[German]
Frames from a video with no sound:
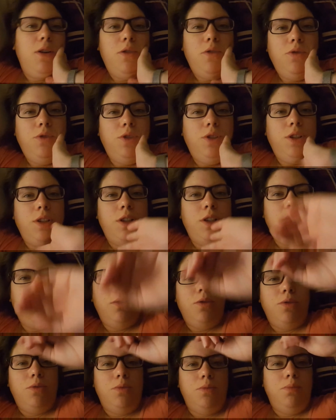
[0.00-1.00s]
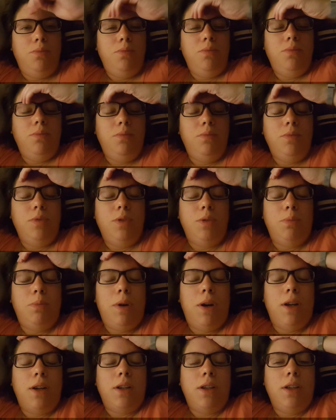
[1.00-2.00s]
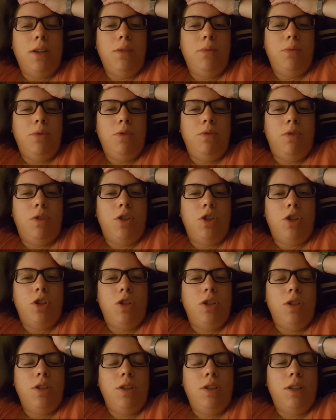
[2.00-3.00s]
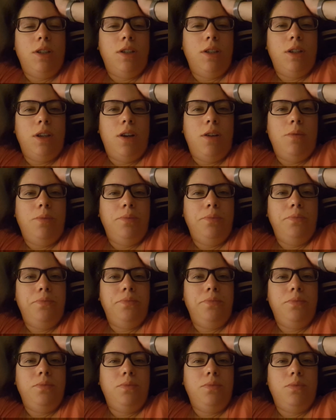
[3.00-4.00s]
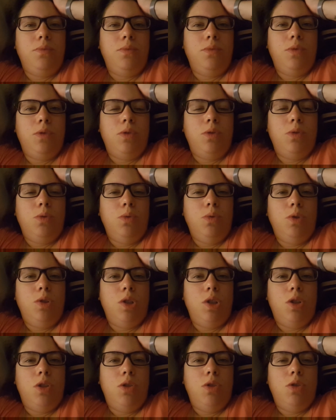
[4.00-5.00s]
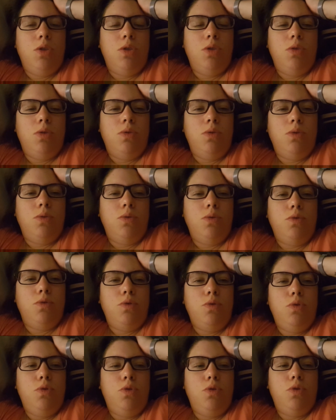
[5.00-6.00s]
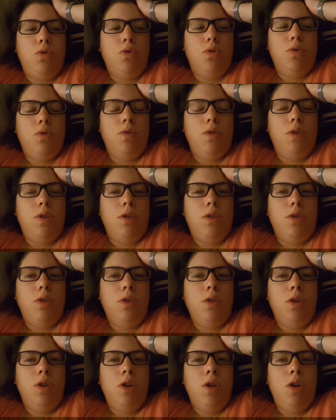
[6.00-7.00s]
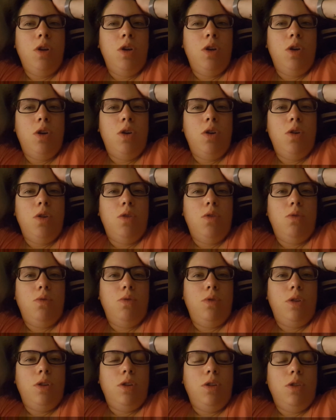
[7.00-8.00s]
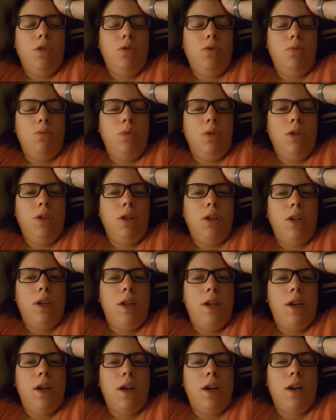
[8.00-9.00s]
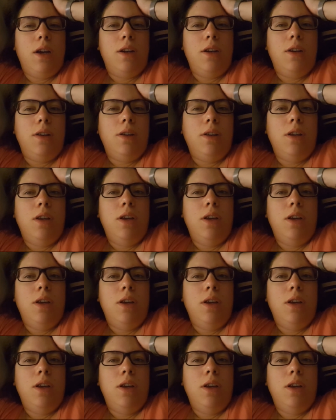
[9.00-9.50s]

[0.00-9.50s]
aufstehen und Bad gehen, mich waschen etc. Und dann äh, frühstücken wir. Und dann geht Domi in den Kindergarten.